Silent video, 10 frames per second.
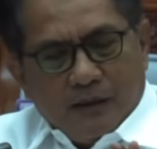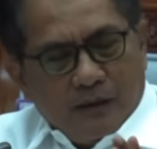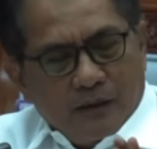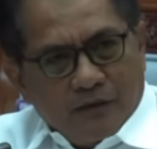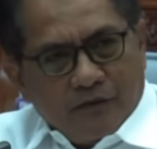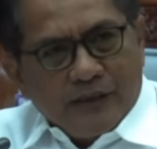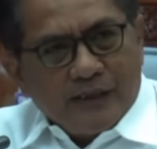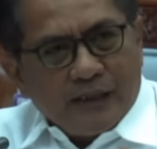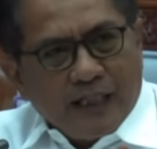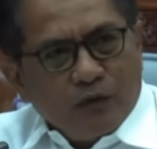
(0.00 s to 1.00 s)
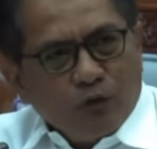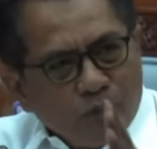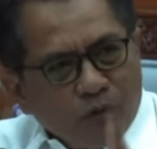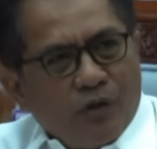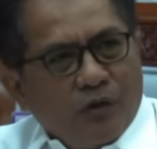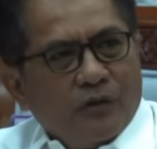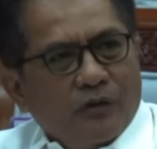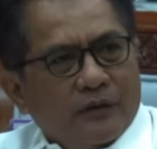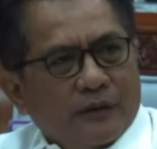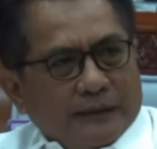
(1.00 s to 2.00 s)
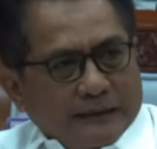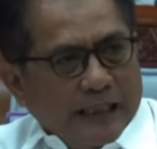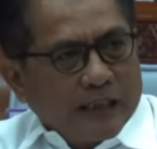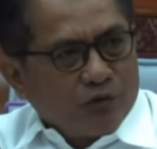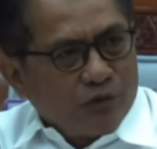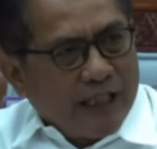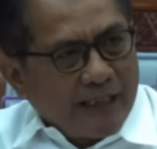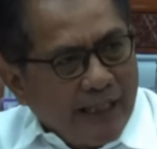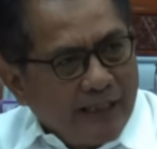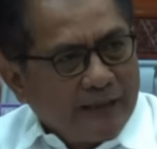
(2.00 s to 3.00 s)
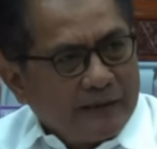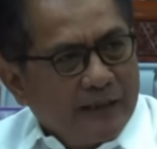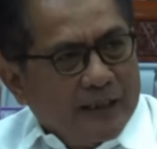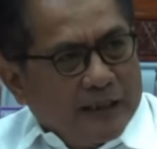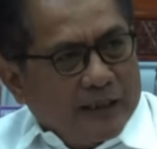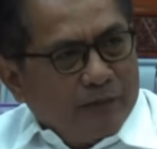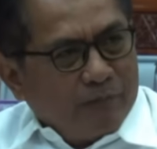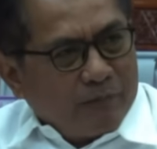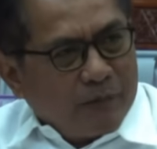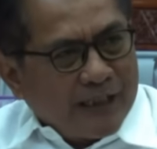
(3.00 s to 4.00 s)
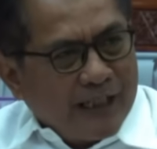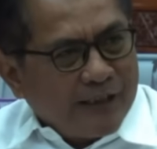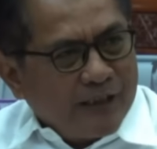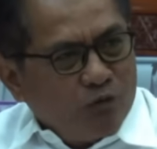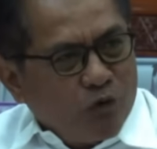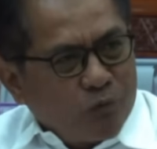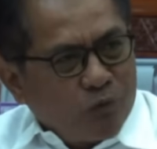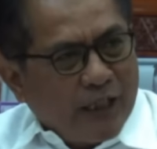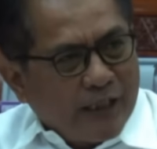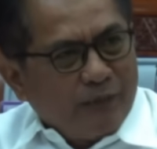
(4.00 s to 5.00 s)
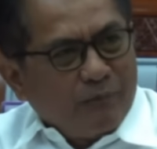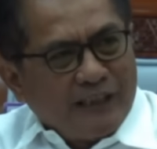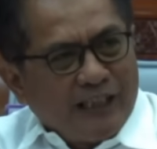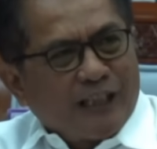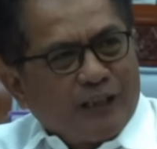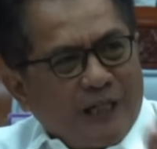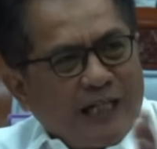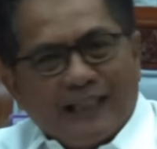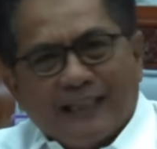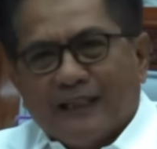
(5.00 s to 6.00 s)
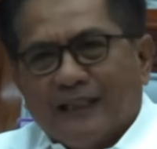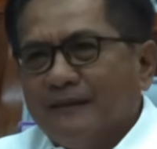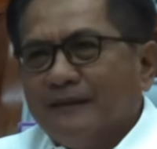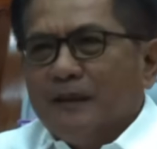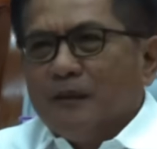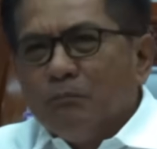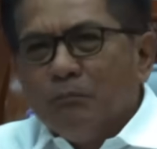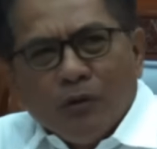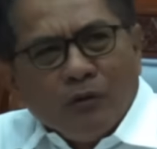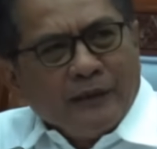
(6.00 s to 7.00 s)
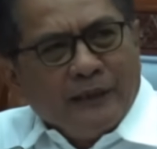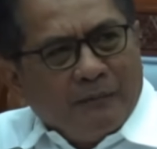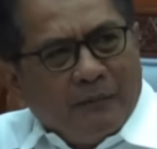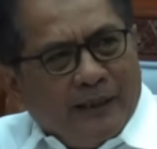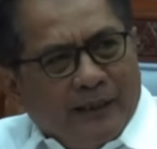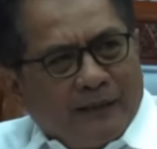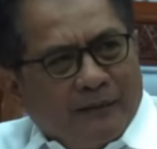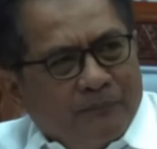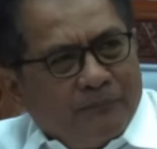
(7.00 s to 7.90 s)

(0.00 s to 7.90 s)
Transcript: Visa umroh yang sudah naik 15 hari, 20 hari menjelang keberangkatan, embung dia balik